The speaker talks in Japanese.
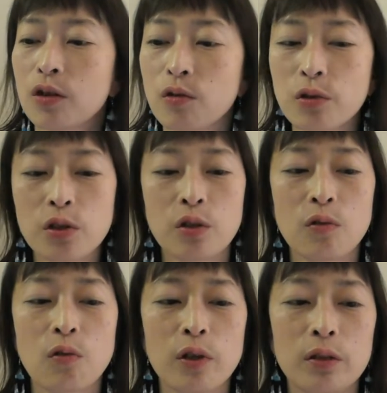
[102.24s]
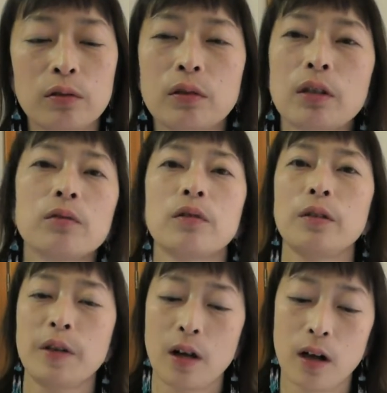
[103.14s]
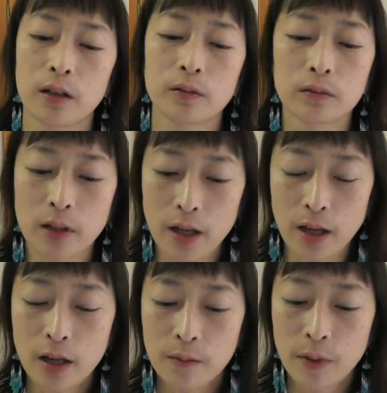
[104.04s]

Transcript: 常識を超えるっていう意味があるので、